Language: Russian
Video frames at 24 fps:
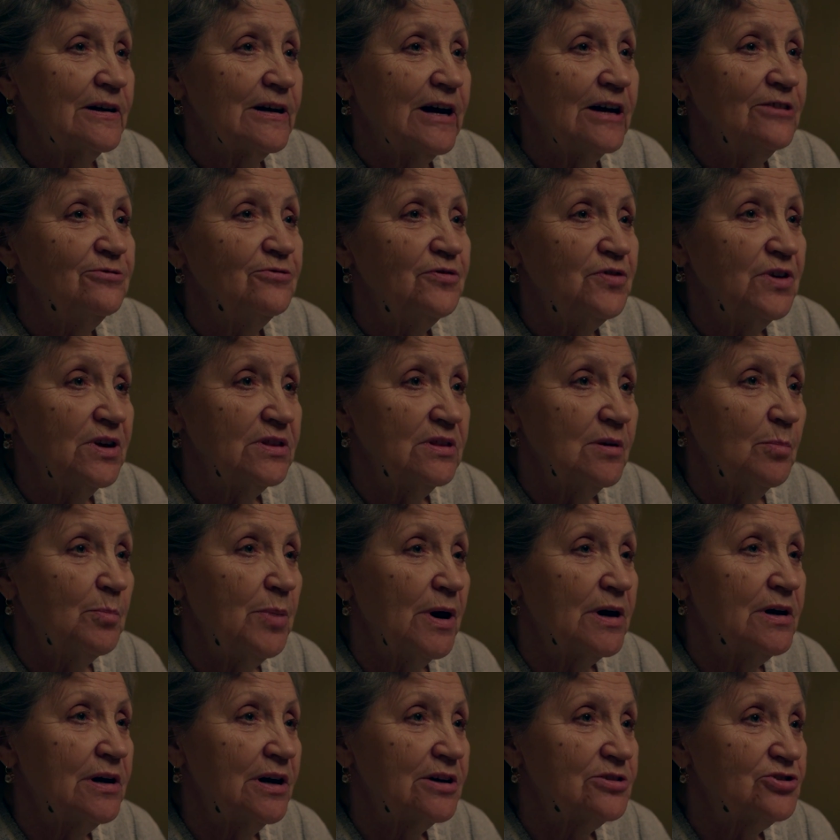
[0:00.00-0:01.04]
конфеты
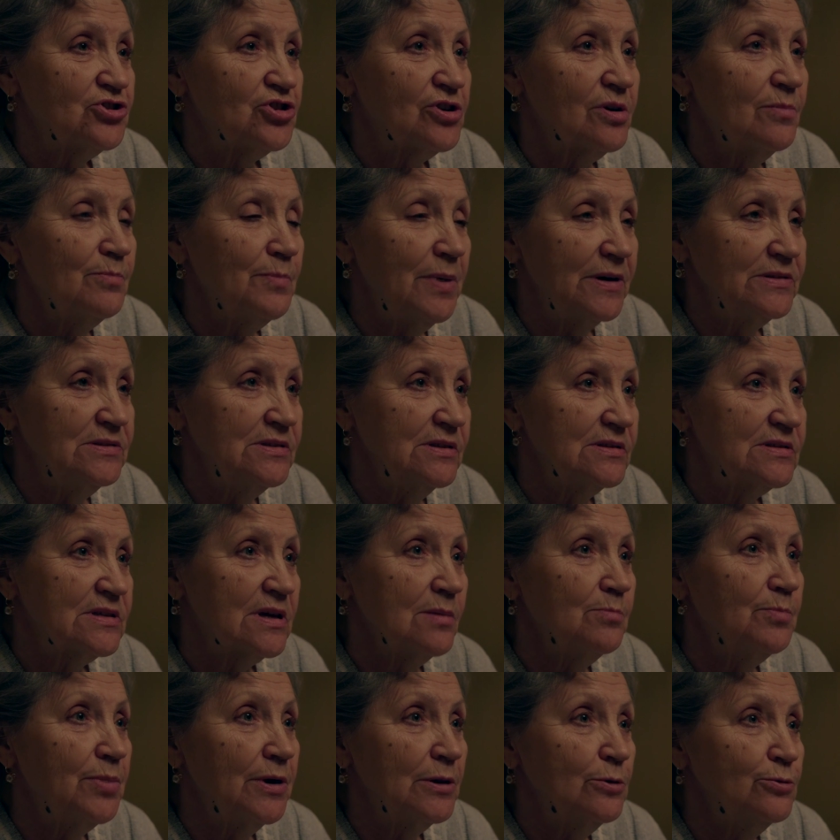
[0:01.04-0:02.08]
по карточкам, по
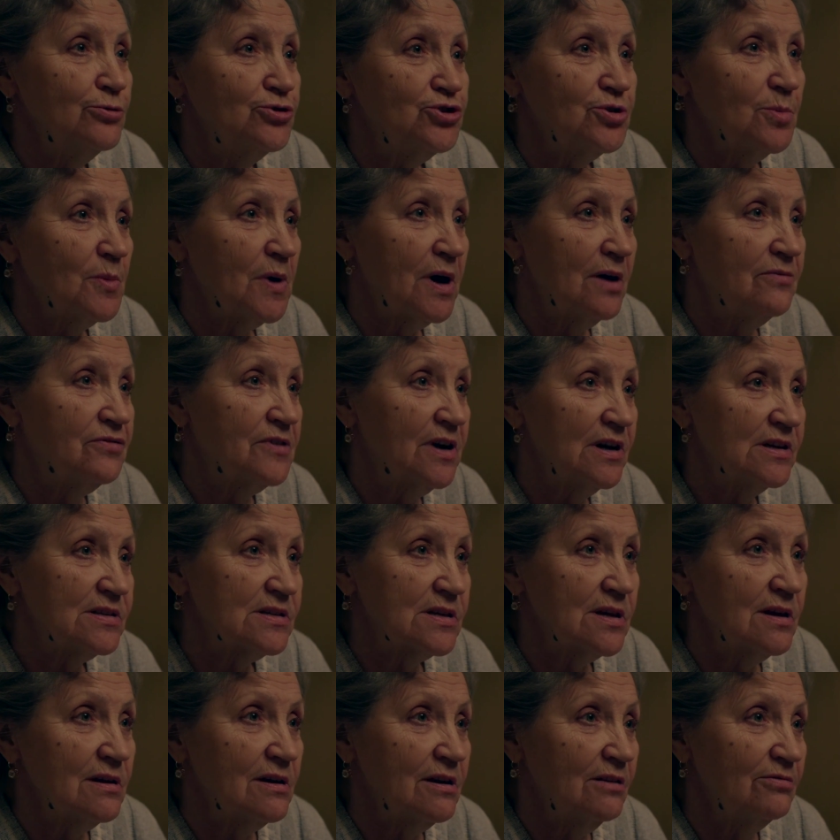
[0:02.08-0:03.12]
детским получим,
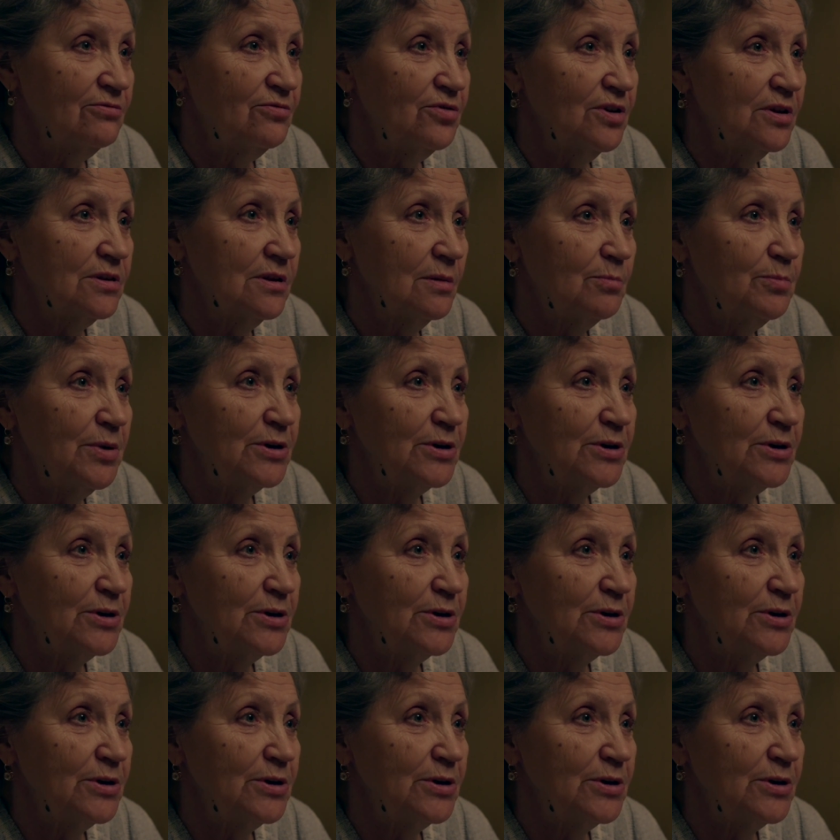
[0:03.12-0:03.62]
кавказские конфеты.